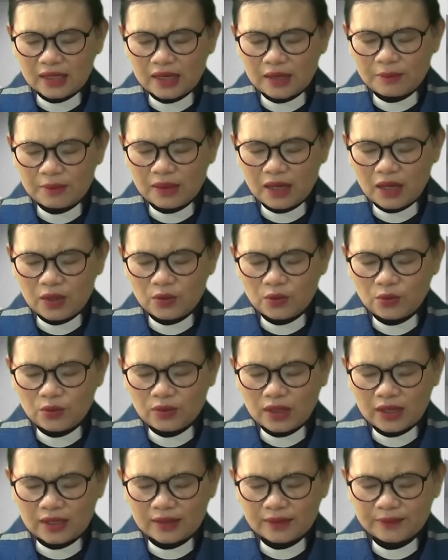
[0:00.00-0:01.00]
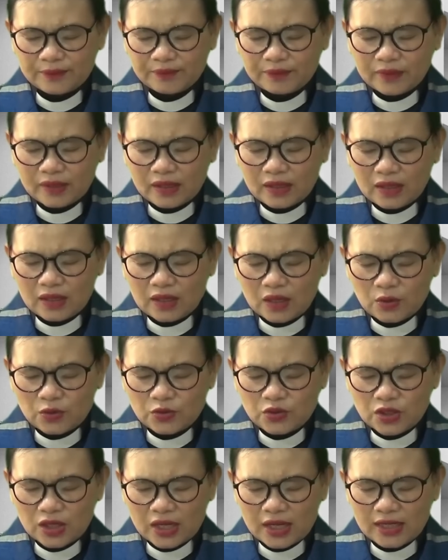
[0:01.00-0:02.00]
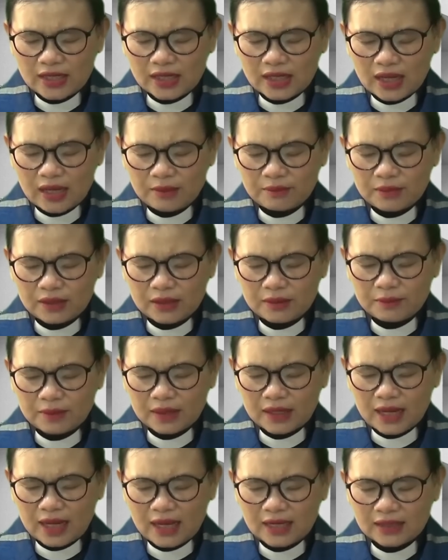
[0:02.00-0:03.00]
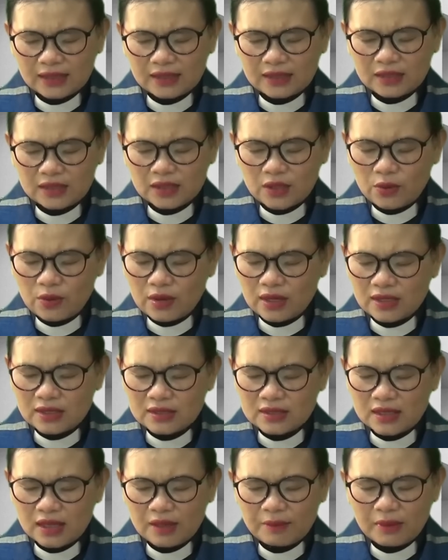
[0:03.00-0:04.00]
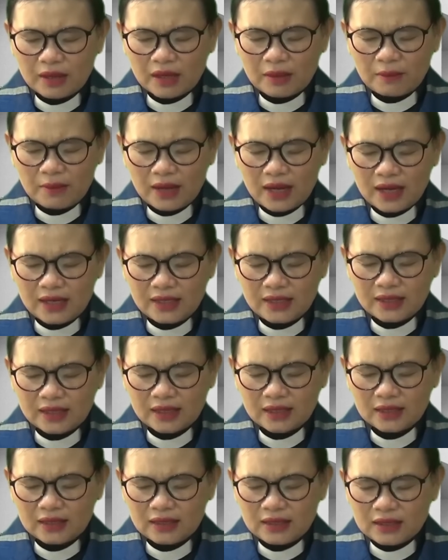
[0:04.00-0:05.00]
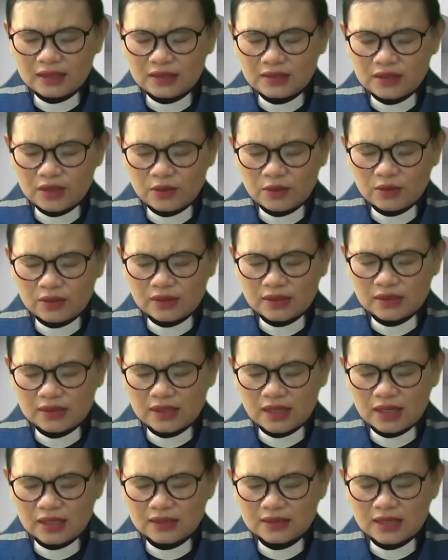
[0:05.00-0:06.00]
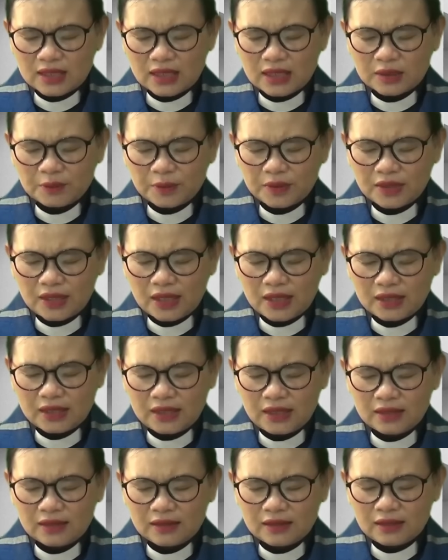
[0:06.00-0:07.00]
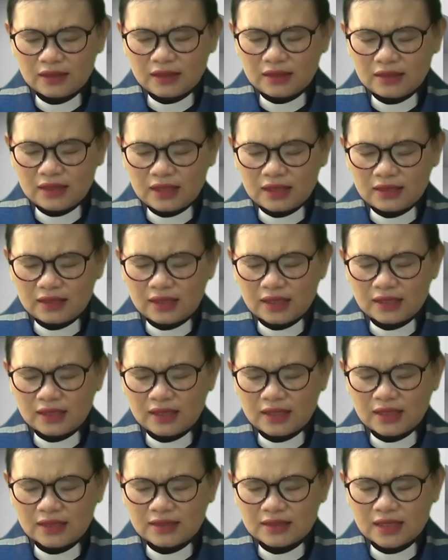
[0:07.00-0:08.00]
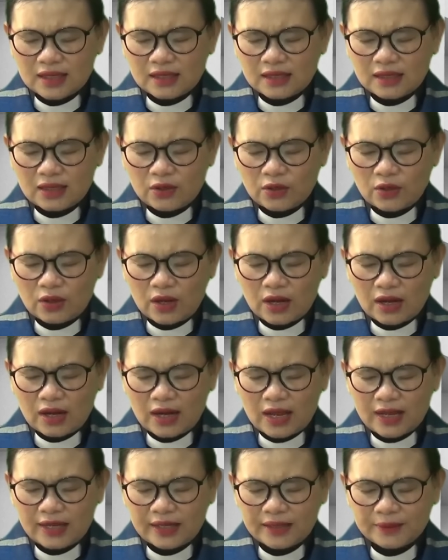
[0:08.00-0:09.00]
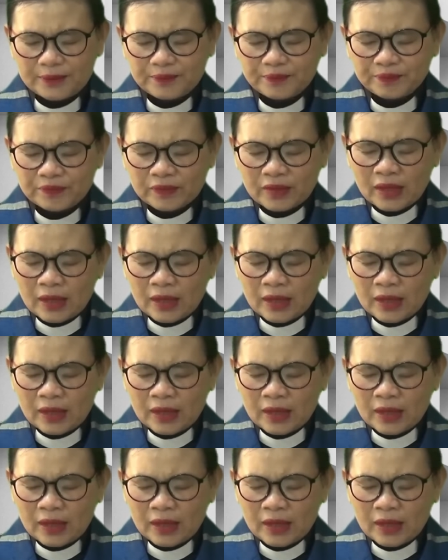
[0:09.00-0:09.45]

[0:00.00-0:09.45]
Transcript: yang akan kami lakukan, Engkau jagai kami, berkati, jauhkan dari segala mara bahaya, jauhkan dari segala sakit penyakit, dan niat-niat jahat dari orang lain.